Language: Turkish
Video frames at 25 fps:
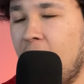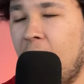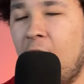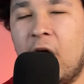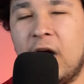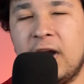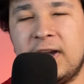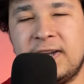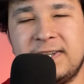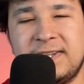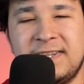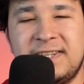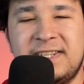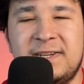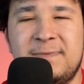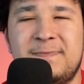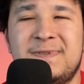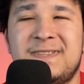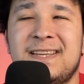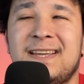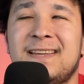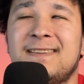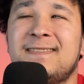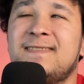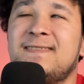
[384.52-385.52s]
A7
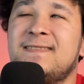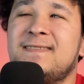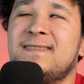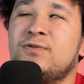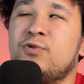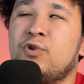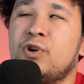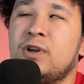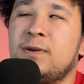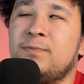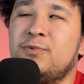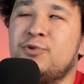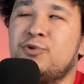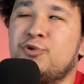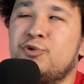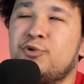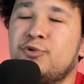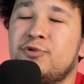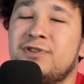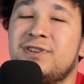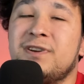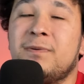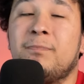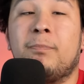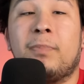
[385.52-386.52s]
chipset şöyle bir
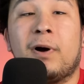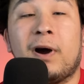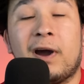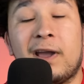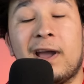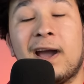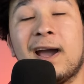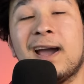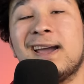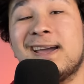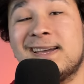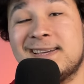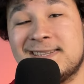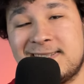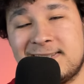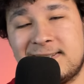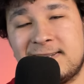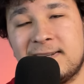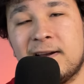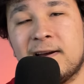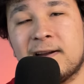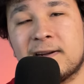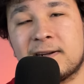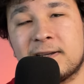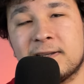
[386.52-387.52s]
düşününce bayağı
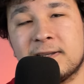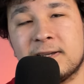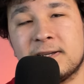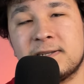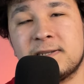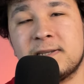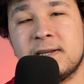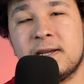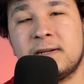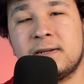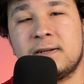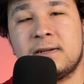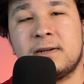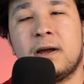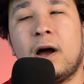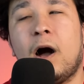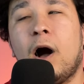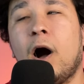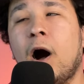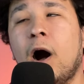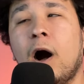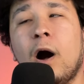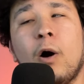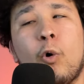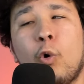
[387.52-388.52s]
eski arkadaşlar.
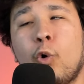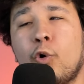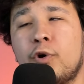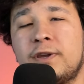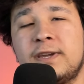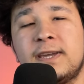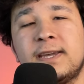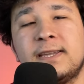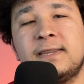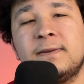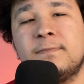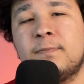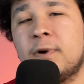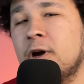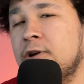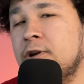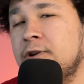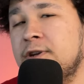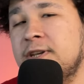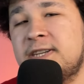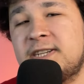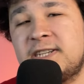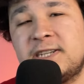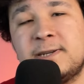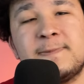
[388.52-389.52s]
A17
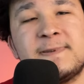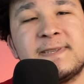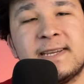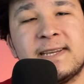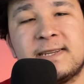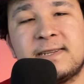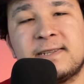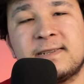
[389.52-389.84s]
Bionic chipset